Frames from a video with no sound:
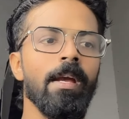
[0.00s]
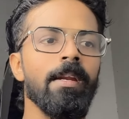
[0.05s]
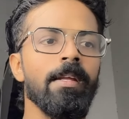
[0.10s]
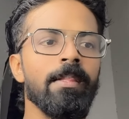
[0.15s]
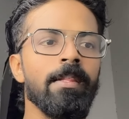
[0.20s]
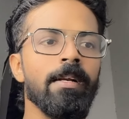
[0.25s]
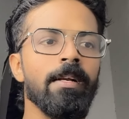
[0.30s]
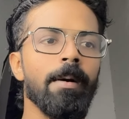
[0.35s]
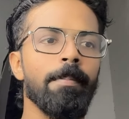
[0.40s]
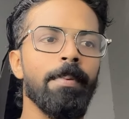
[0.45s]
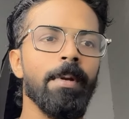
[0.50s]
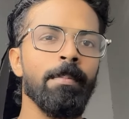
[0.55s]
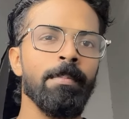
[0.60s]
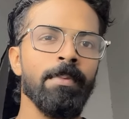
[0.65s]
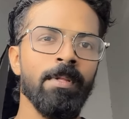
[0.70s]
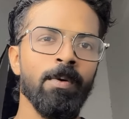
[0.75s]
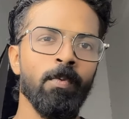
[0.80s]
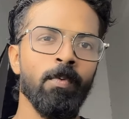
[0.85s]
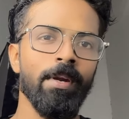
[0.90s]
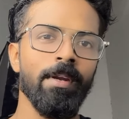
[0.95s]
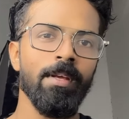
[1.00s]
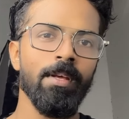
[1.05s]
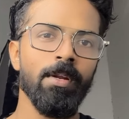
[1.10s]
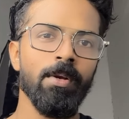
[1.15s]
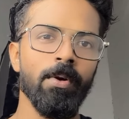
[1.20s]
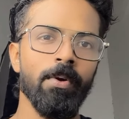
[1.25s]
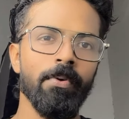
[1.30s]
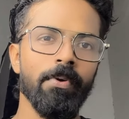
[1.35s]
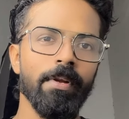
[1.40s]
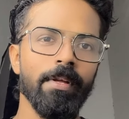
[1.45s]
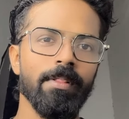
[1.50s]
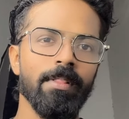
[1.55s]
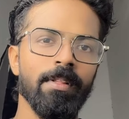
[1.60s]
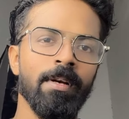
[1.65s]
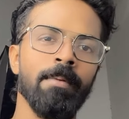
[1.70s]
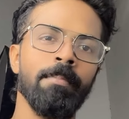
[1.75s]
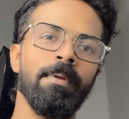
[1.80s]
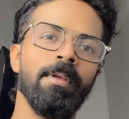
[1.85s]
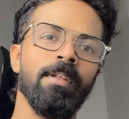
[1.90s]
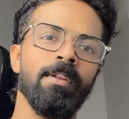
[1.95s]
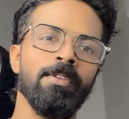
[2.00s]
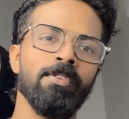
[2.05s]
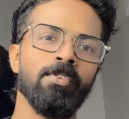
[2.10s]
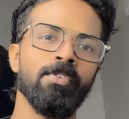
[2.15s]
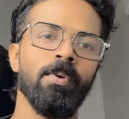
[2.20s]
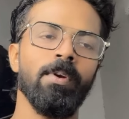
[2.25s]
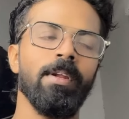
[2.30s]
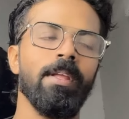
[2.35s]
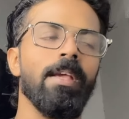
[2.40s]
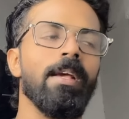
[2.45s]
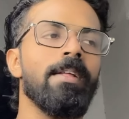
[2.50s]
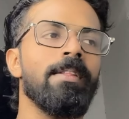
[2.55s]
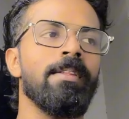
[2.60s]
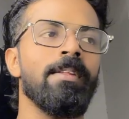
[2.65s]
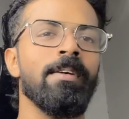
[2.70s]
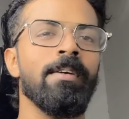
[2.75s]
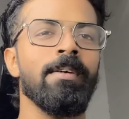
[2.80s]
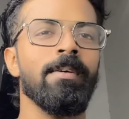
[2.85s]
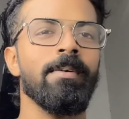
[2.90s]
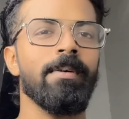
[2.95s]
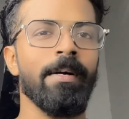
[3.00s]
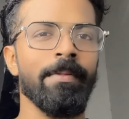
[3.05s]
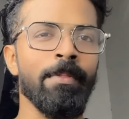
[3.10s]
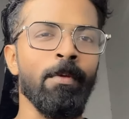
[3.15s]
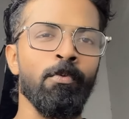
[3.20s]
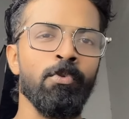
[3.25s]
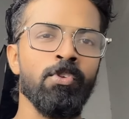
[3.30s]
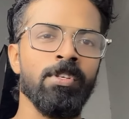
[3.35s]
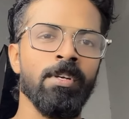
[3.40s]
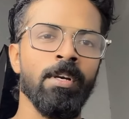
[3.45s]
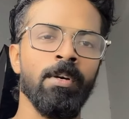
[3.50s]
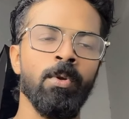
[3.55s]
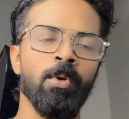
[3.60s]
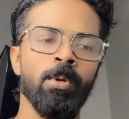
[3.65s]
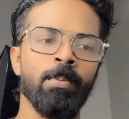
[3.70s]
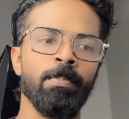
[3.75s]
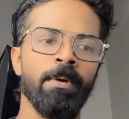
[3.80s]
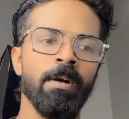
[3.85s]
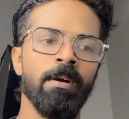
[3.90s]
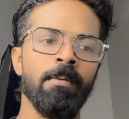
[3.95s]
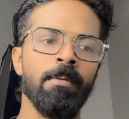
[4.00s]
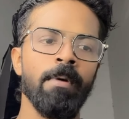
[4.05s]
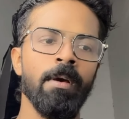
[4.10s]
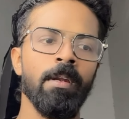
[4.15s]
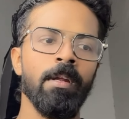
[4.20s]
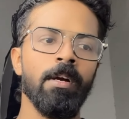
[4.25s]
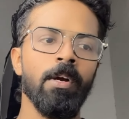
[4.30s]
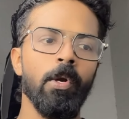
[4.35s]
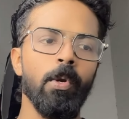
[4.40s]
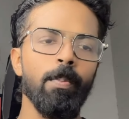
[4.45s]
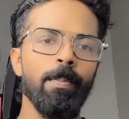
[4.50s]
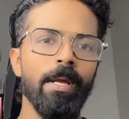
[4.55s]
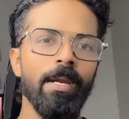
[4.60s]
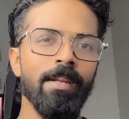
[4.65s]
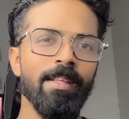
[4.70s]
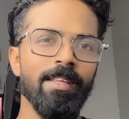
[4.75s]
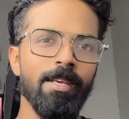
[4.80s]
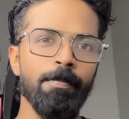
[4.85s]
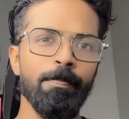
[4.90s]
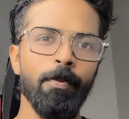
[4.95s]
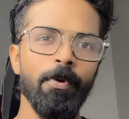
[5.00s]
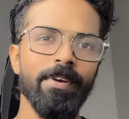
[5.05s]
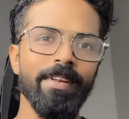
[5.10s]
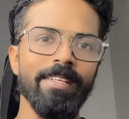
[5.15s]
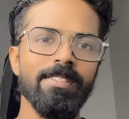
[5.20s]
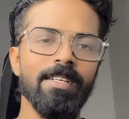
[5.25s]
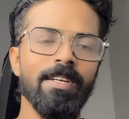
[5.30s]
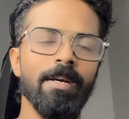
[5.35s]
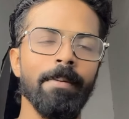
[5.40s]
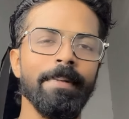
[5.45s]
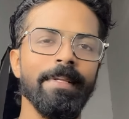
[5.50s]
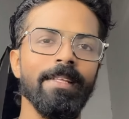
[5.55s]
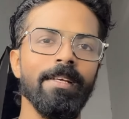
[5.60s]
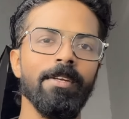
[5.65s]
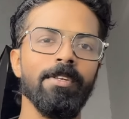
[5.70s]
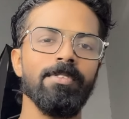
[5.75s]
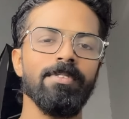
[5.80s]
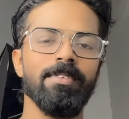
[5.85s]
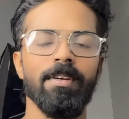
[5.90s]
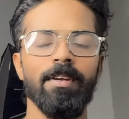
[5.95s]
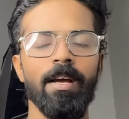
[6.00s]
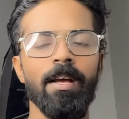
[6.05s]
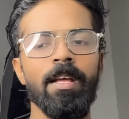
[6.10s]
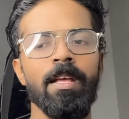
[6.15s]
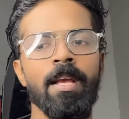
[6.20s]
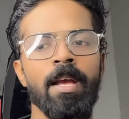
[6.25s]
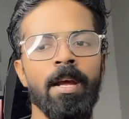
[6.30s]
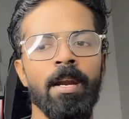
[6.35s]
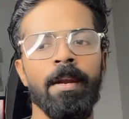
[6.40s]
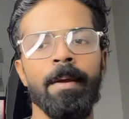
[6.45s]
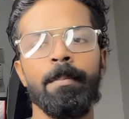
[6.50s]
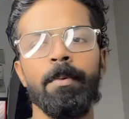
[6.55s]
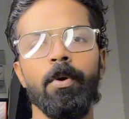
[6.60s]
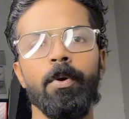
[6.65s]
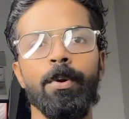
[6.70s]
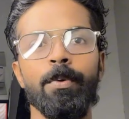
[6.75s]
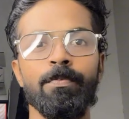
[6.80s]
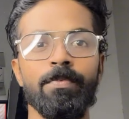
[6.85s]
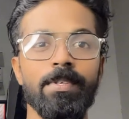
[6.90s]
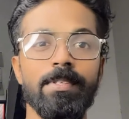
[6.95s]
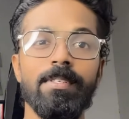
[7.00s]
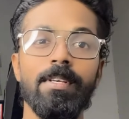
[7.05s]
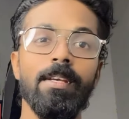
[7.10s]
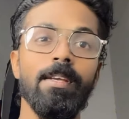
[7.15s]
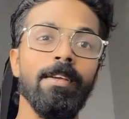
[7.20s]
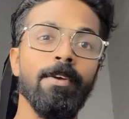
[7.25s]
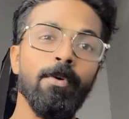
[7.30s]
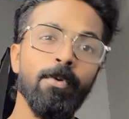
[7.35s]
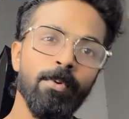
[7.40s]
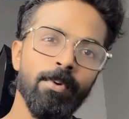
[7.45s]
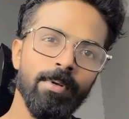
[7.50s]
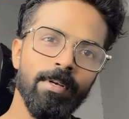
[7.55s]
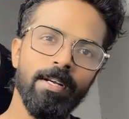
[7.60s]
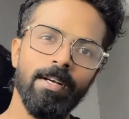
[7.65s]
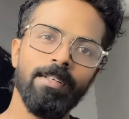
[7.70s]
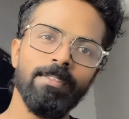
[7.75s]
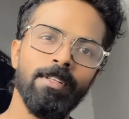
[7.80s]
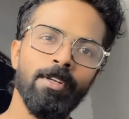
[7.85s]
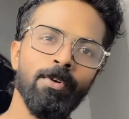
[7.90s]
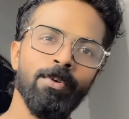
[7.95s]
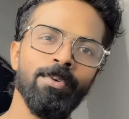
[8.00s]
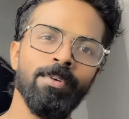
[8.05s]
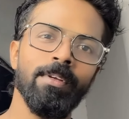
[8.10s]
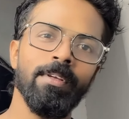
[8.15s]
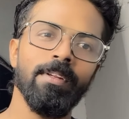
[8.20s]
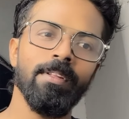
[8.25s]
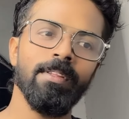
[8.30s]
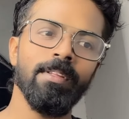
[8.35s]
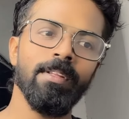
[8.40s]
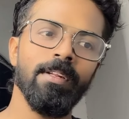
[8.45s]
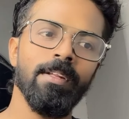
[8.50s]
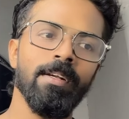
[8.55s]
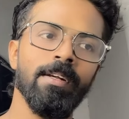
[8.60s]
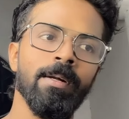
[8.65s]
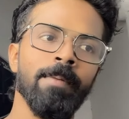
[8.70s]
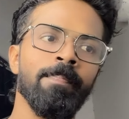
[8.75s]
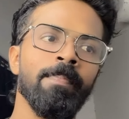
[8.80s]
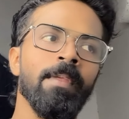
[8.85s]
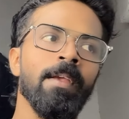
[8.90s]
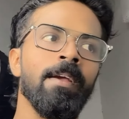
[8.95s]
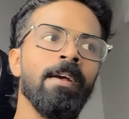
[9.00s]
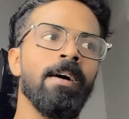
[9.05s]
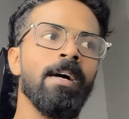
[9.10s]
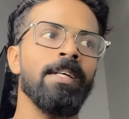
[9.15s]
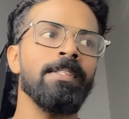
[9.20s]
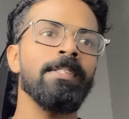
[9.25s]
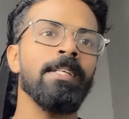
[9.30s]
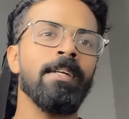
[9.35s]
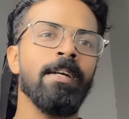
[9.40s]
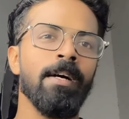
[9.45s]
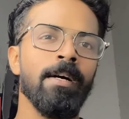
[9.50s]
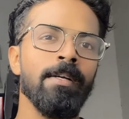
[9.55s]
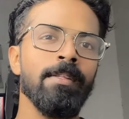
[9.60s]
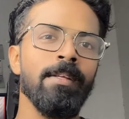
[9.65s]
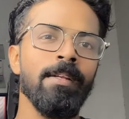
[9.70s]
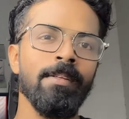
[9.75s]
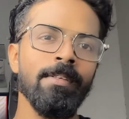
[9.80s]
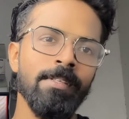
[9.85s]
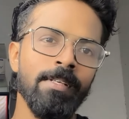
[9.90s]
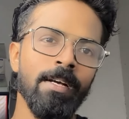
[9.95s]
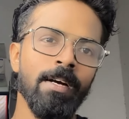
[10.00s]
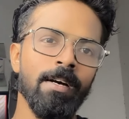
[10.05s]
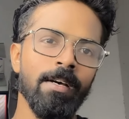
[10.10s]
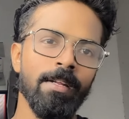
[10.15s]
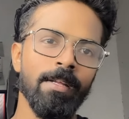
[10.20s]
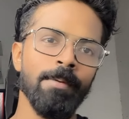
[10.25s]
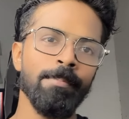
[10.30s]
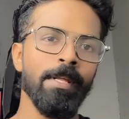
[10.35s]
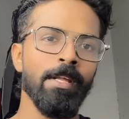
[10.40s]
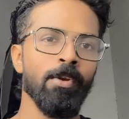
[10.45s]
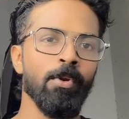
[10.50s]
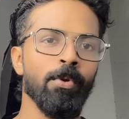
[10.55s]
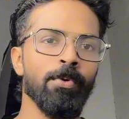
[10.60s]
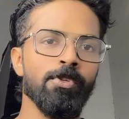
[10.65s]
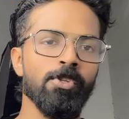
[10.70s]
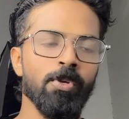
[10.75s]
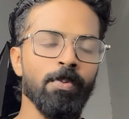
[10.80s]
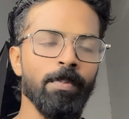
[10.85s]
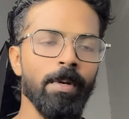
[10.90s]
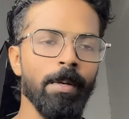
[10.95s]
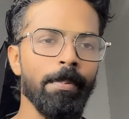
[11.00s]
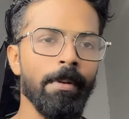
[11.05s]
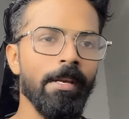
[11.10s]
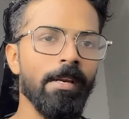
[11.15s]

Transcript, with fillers: அண்ட் இதுக்கப்புறம் இந்த ஒன் இயர் ஒன் இயர் கான்ட்ராக்ட் தான் அப்படின்னு சொல்லி அந்த அந்த விஷயங்கள் ஒரு பக்கமாக இருக்கட்டும் அண்ட் இப்போ ரீசெண்டாக பார்த்தீங்கன்னு சொன்னால் நம்மளோட விஜய்க்கு ஒரு காதல் ஒன்று இருந்திருக்கு அந்த காதலி யார் இப்படின்னு ஒரு விஷயமே